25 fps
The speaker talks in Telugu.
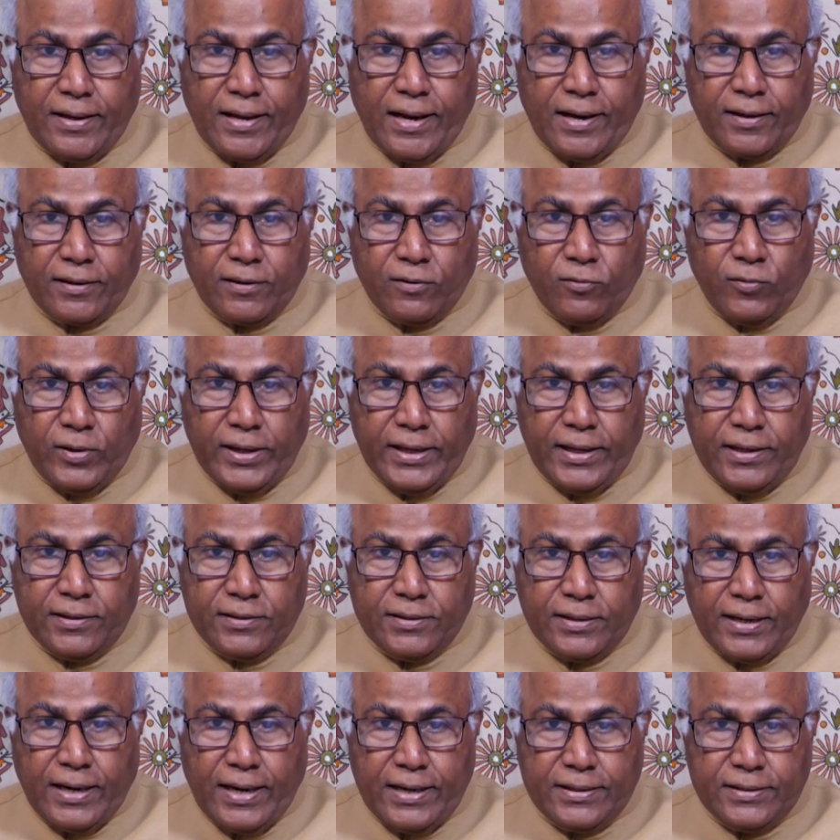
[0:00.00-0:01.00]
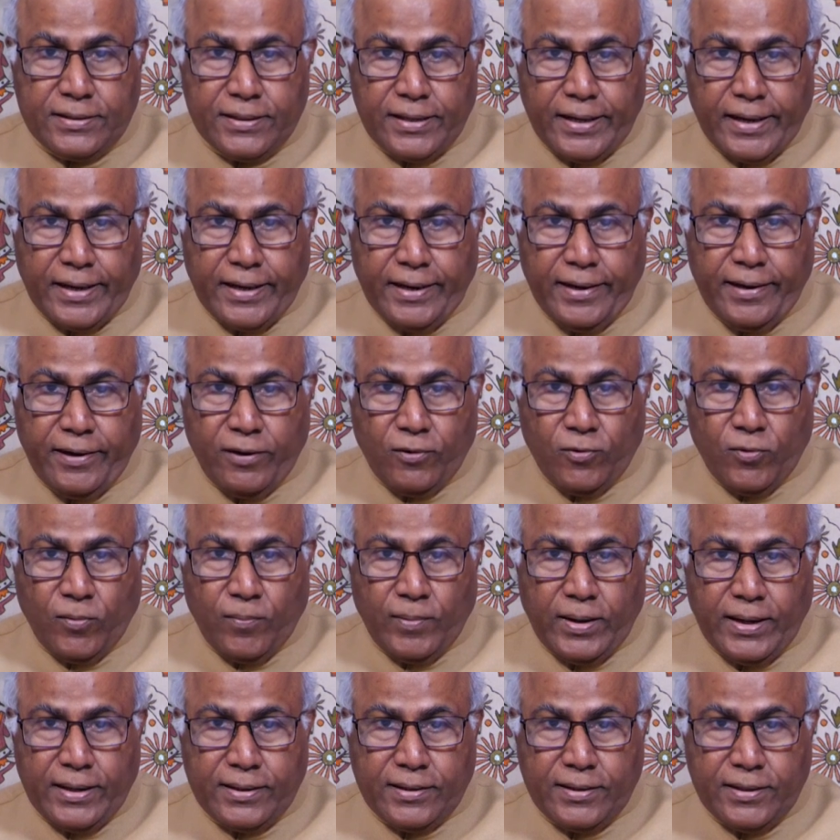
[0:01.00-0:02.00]
డాక్టర్ వైఎస్ రాజశేఖర రెడ్డి
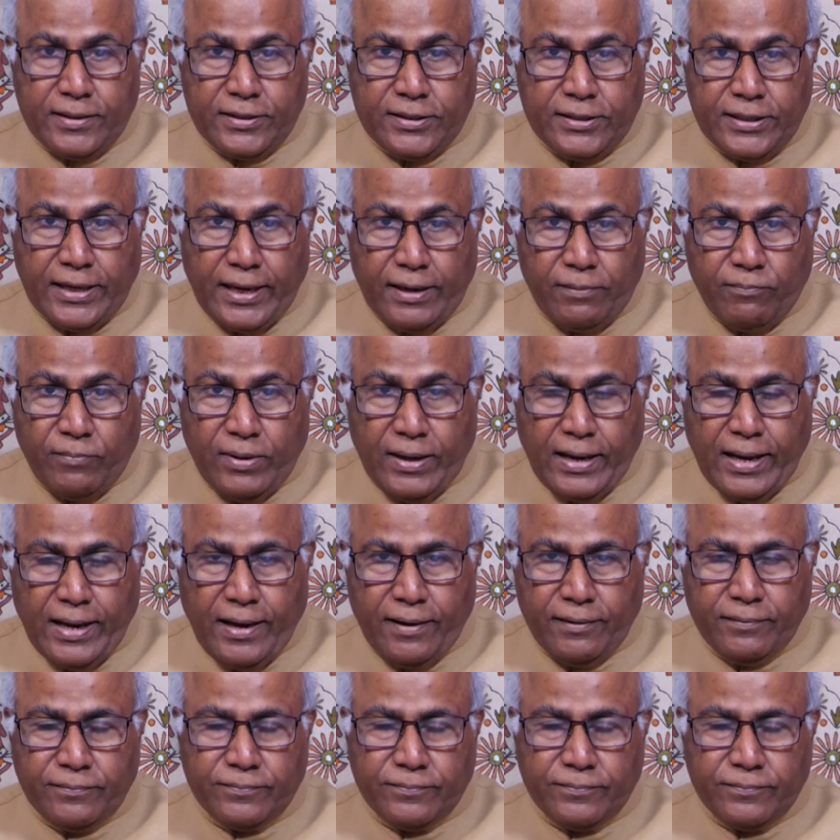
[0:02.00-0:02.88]
కుమార్తె షర్మిల